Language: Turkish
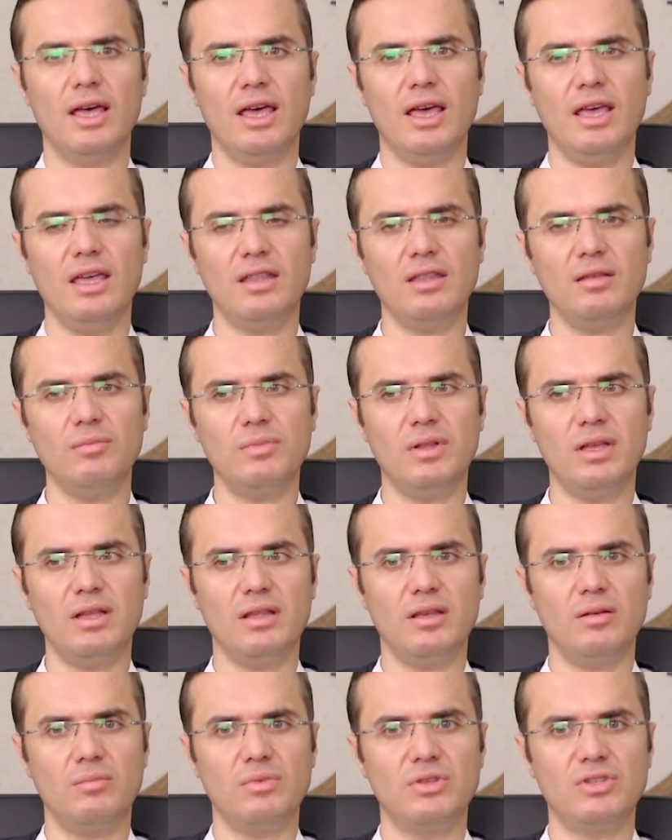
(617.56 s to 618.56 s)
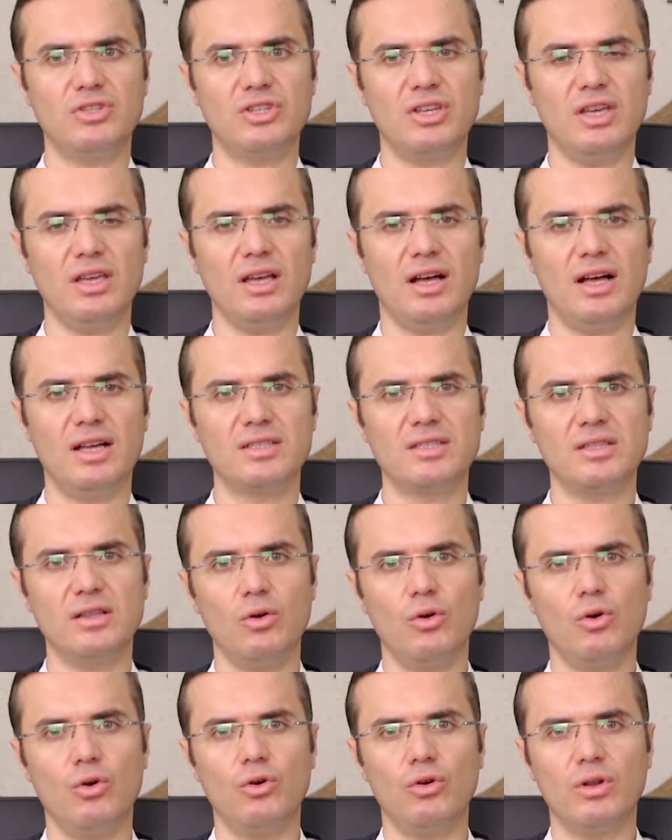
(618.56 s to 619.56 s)
Eğitim dediğimiz şey
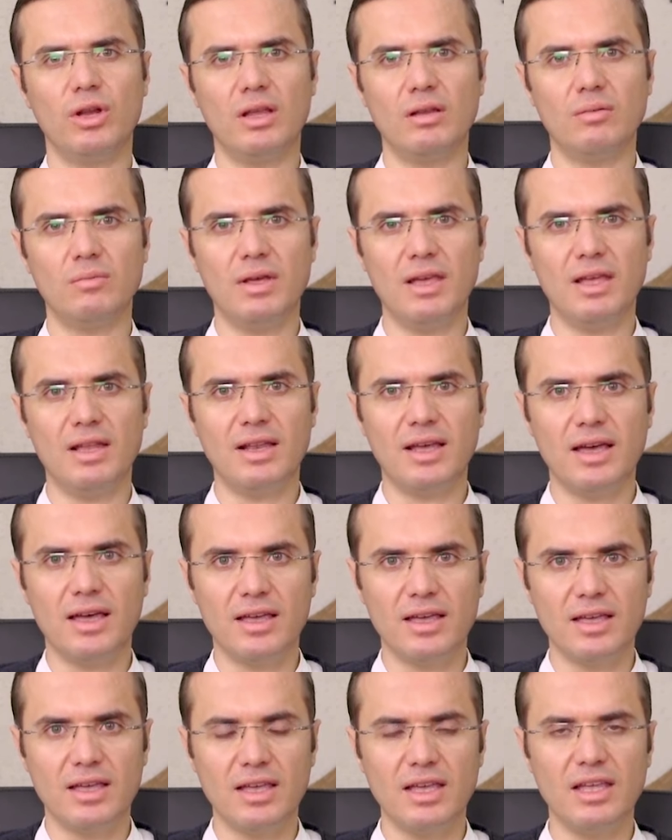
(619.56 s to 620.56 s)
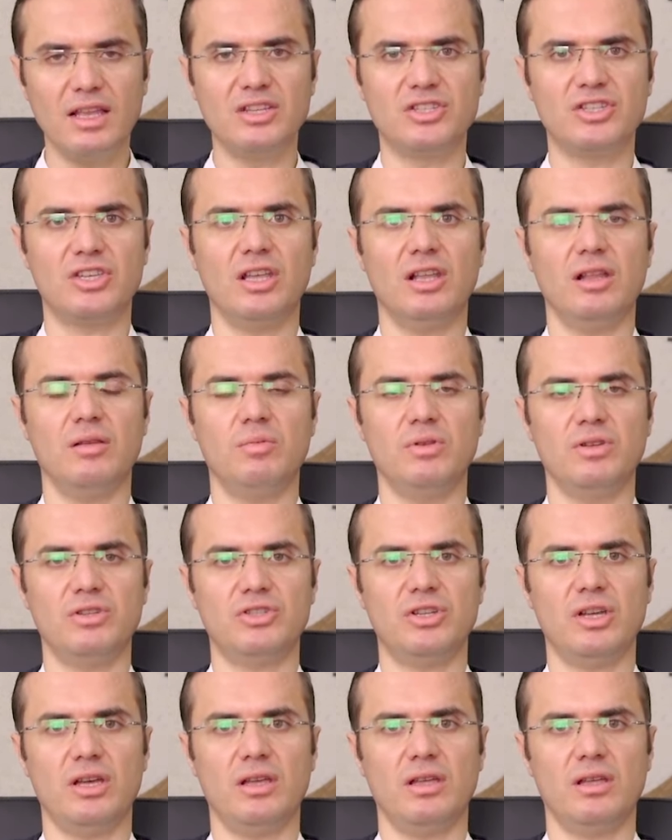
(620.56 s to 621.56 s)
aslında öğrenme ile ilişkili bir
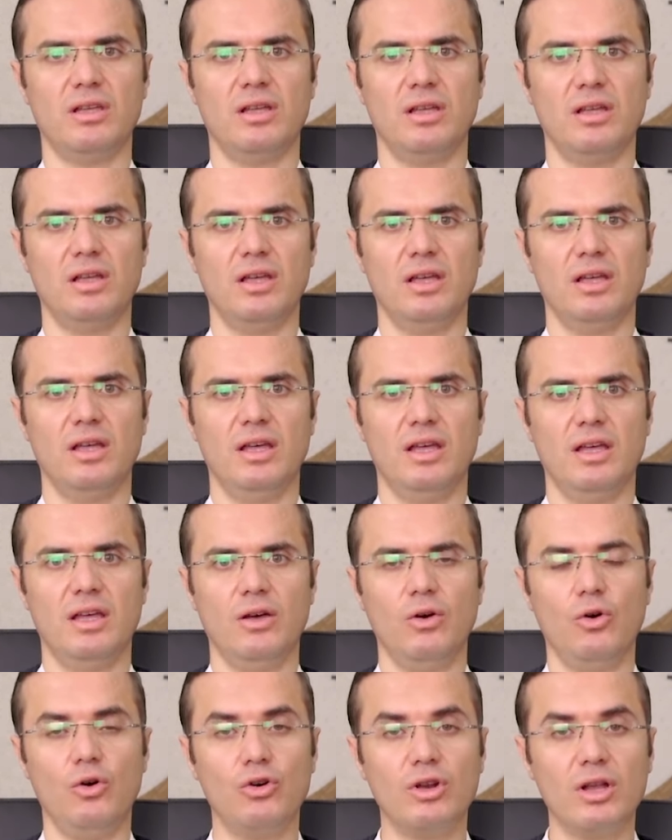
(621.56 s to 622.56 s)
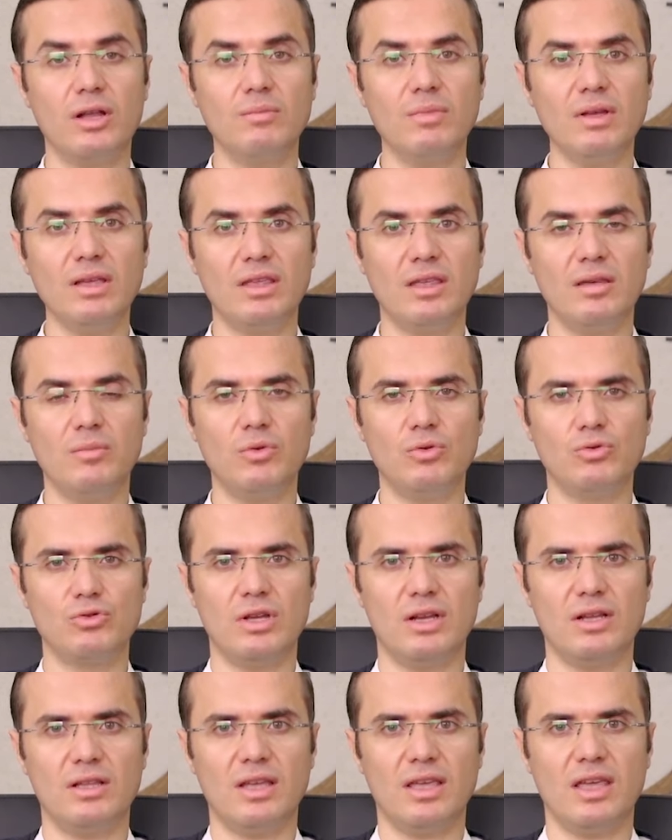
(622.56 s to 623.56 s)
şey. Öğrenmek kimin
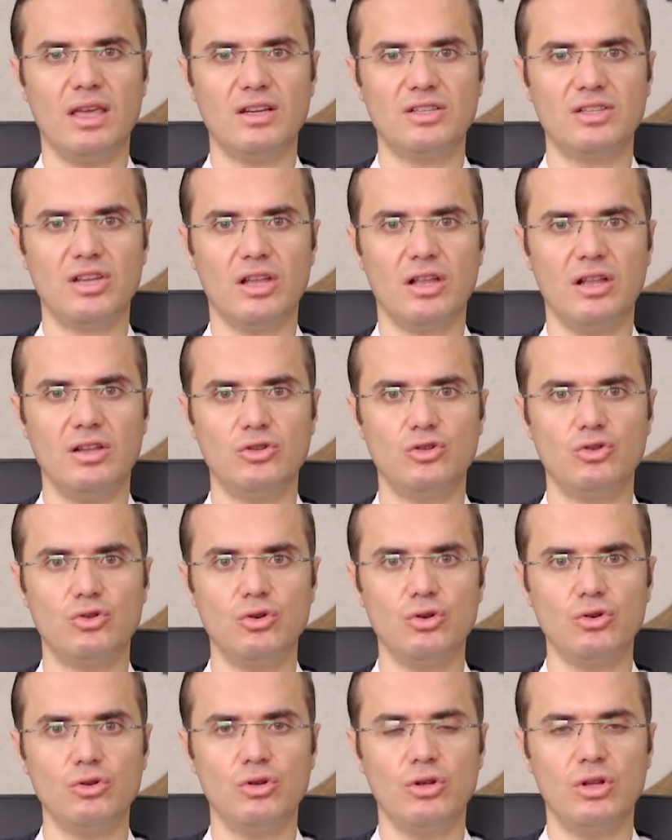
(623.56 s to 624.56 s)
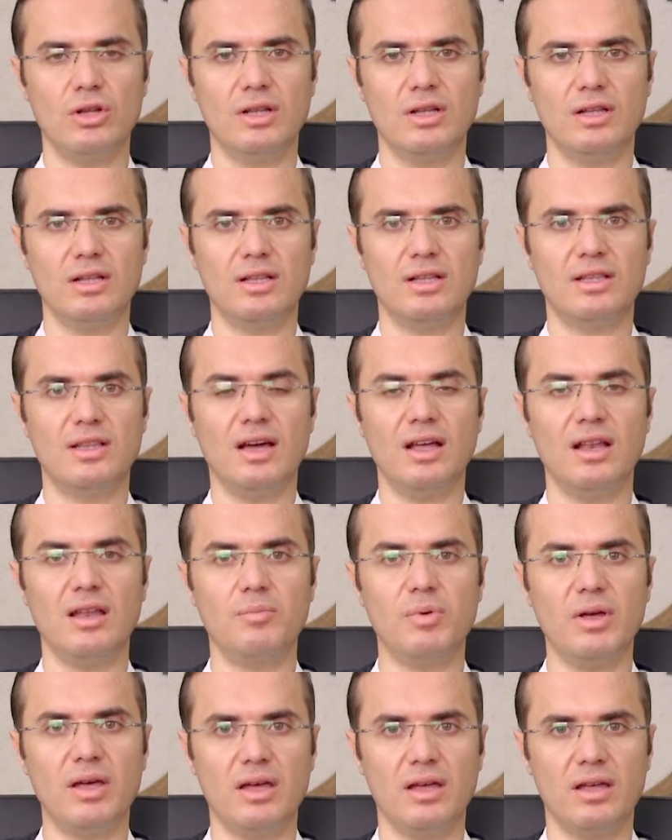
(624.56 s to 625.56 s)
üzerinde gerçekleşiyor?
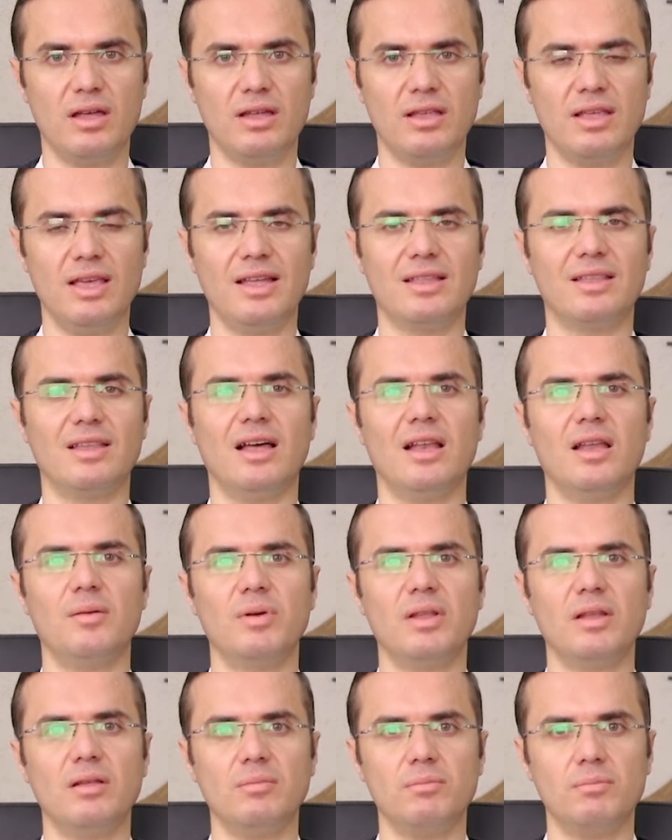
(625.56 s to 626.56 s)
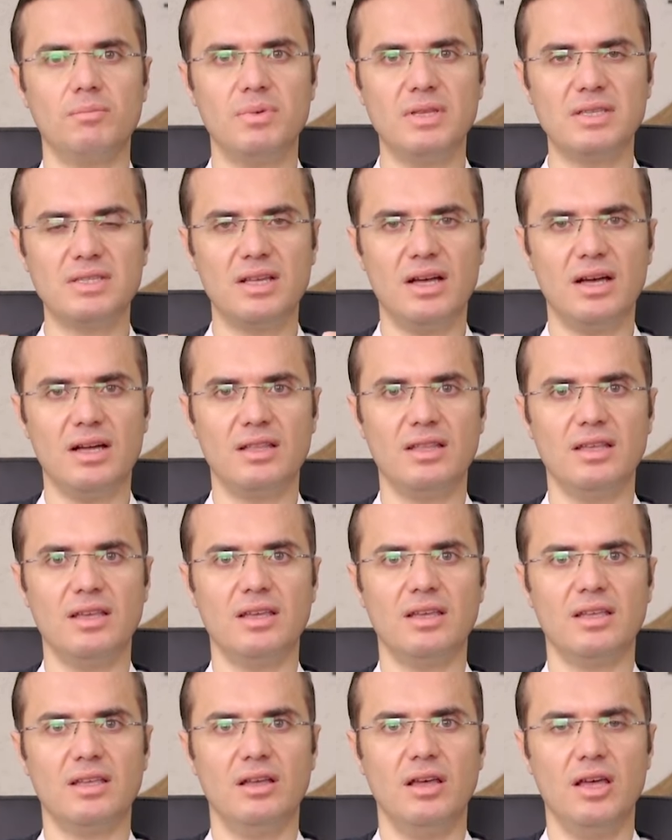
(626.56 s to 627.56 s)
Talebe. Yani talebenin
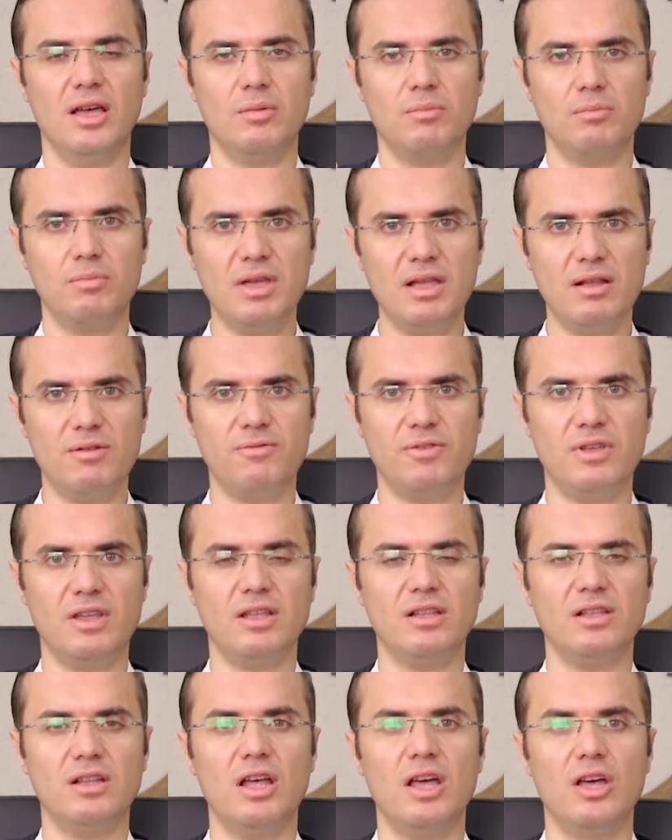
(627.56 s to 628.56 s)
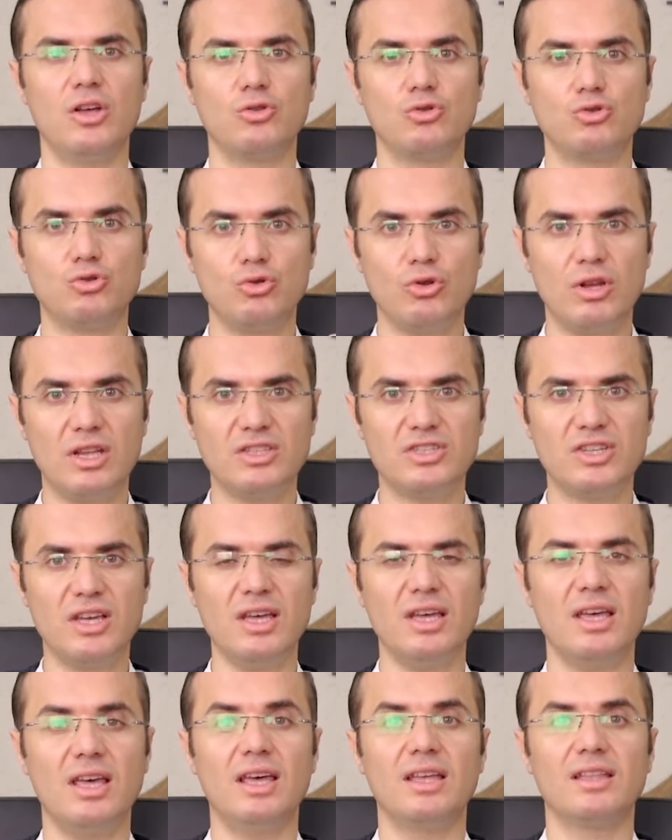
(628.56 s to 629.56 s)
bizatihi, fiil
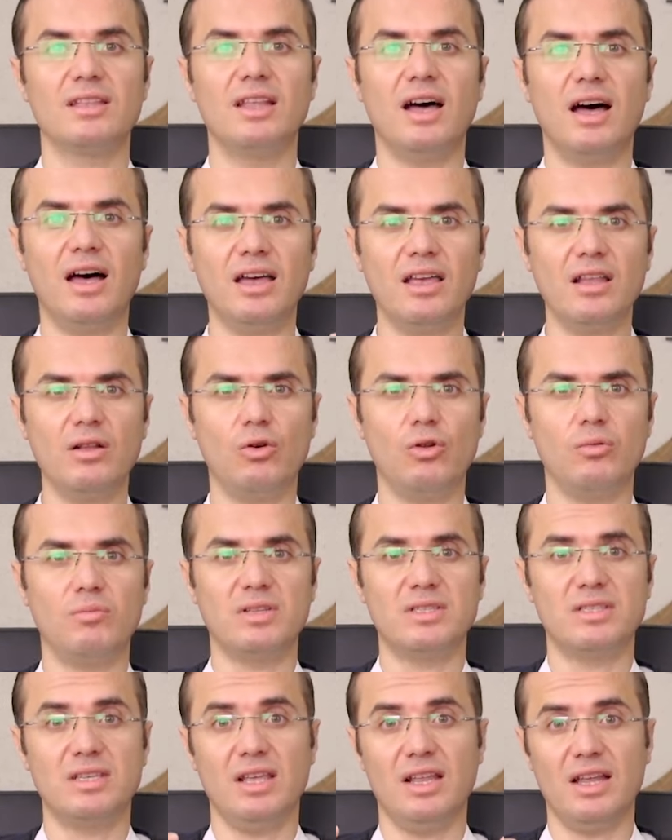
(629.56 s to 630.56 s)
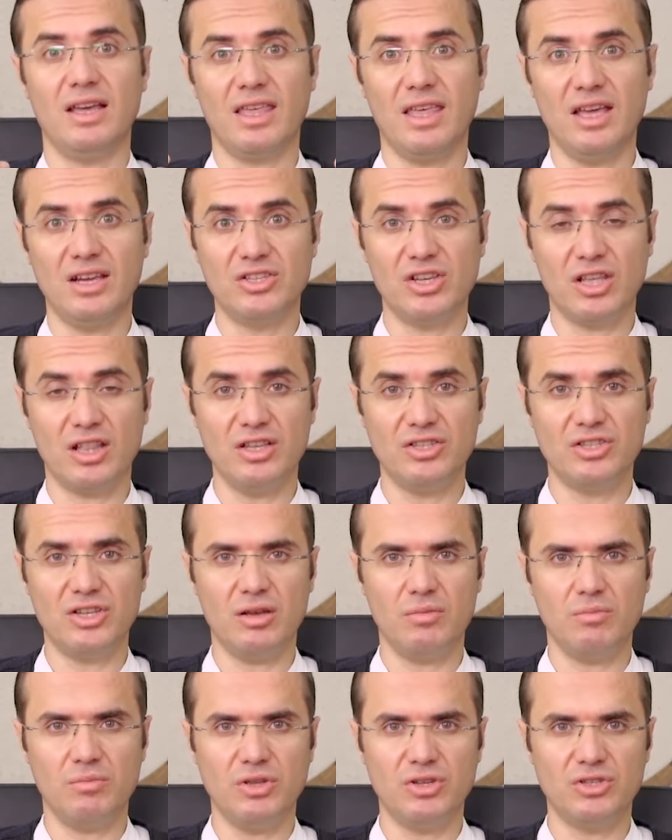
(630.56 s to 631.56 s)
sürece dahil olmasıyla
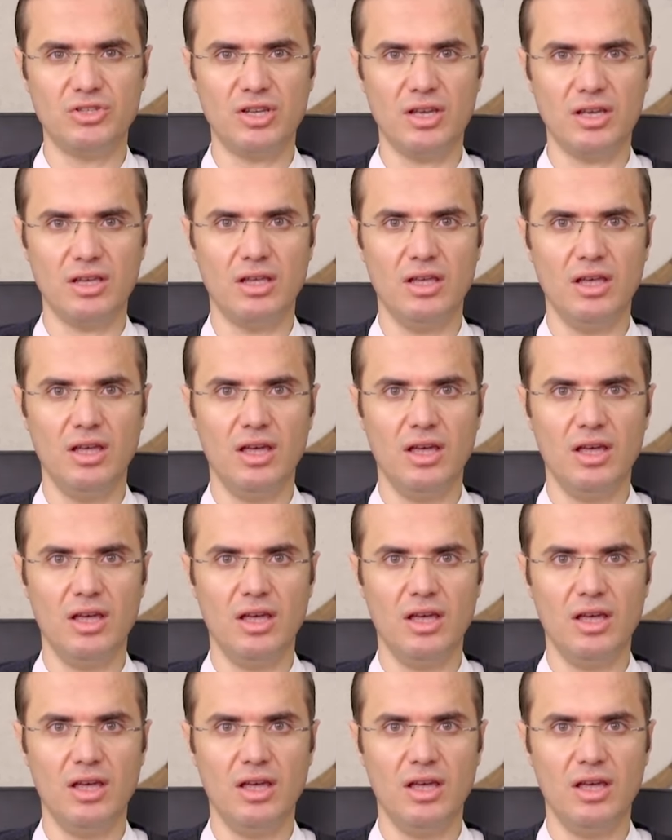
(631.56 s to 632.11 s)
gerçekleşen bir şey.